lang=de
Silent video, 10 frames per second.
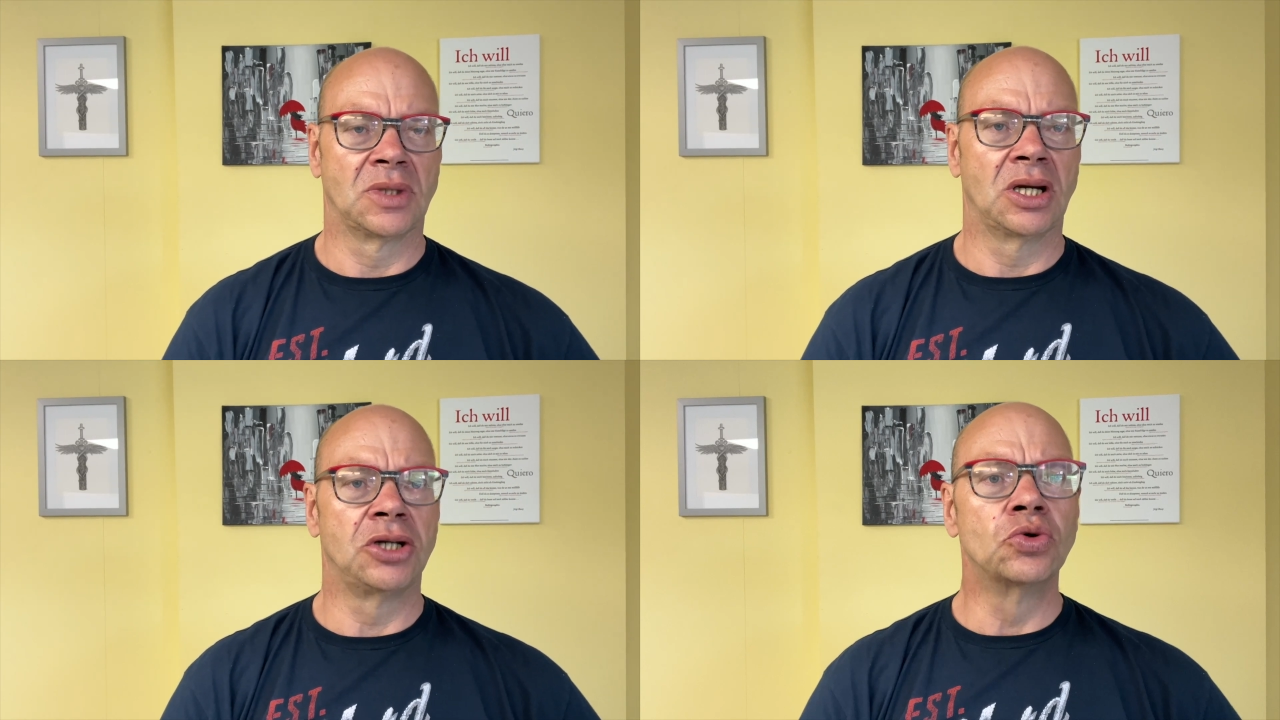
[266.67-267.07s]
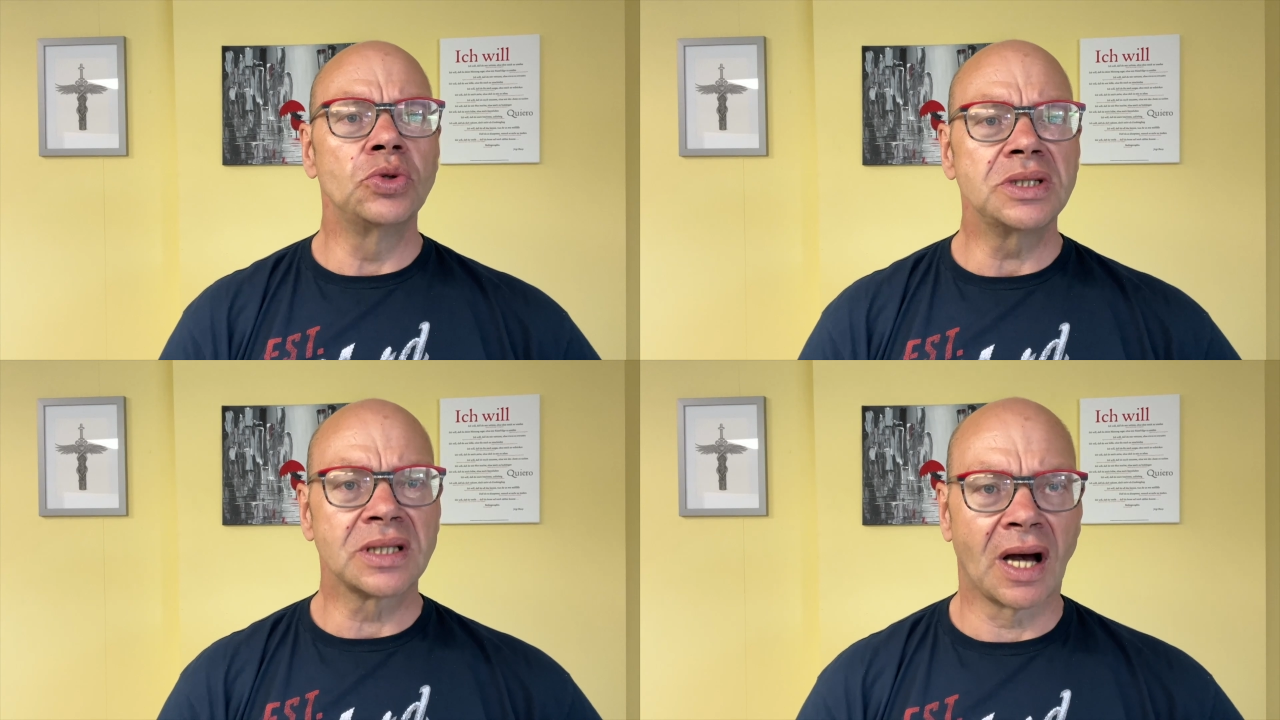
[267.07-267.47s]
In
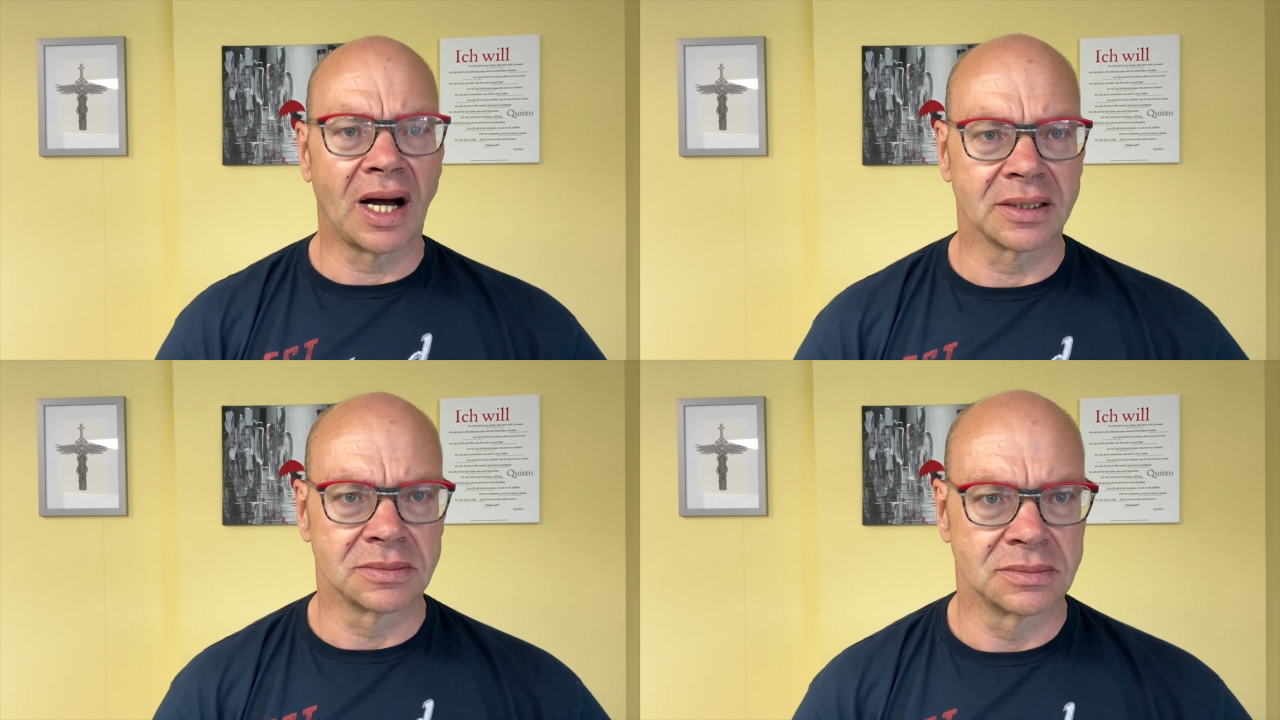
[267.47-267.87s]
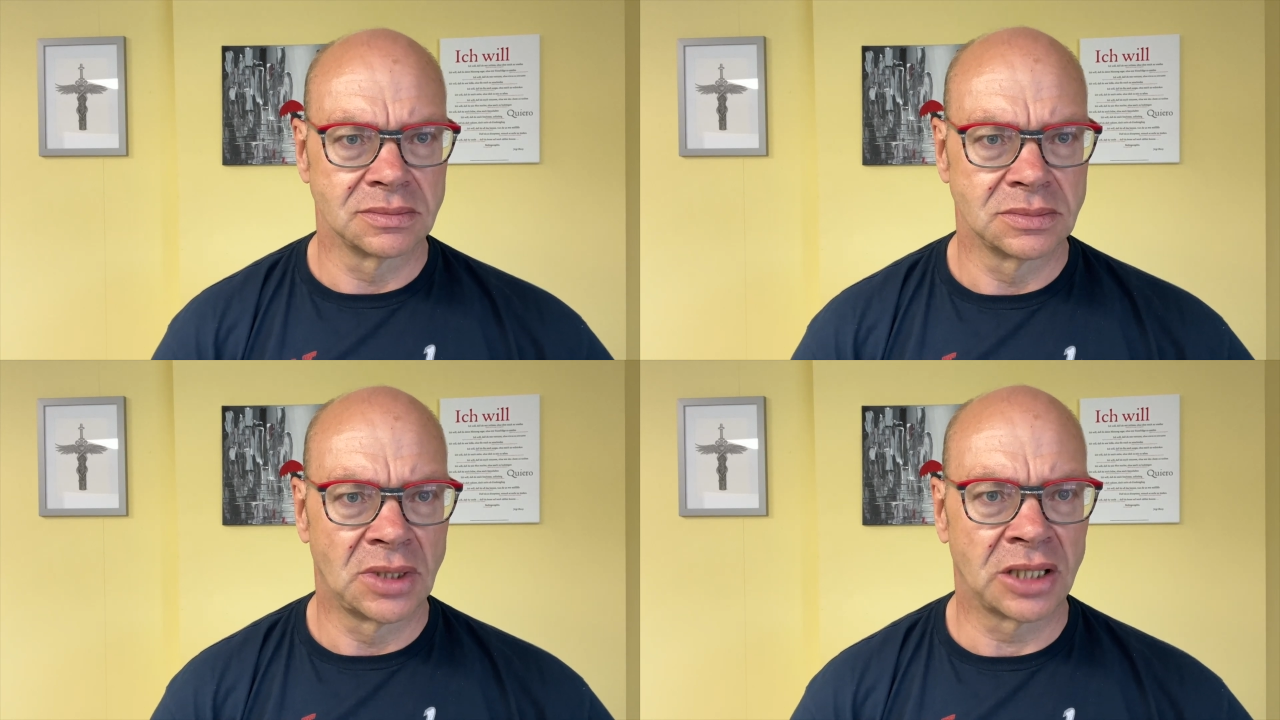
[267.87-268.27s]
100 Tagen
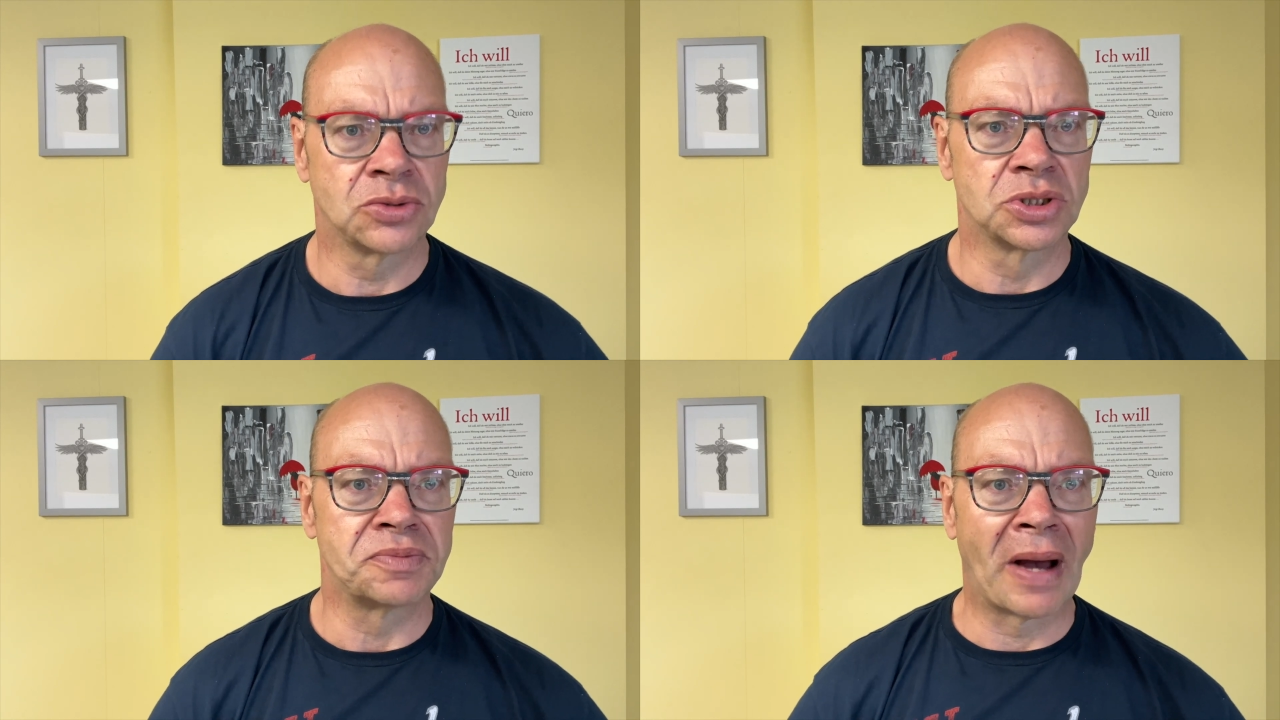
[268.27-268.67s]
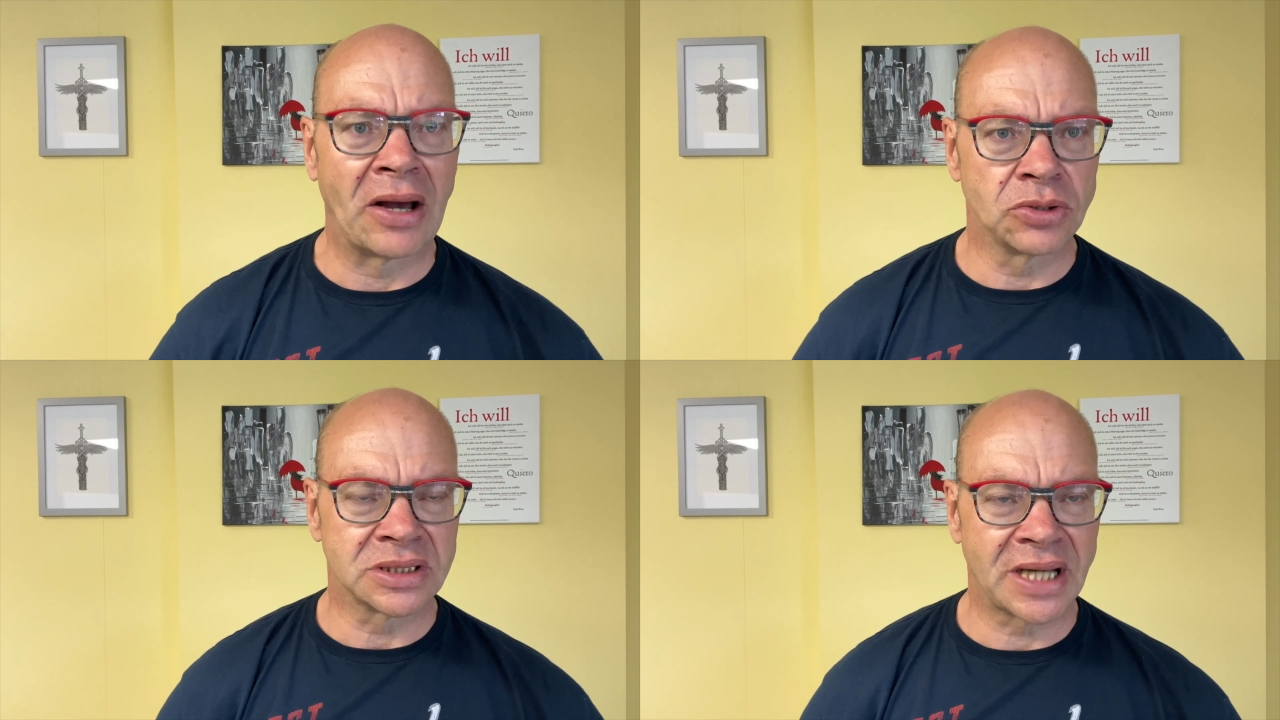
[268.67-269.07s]
hast du 200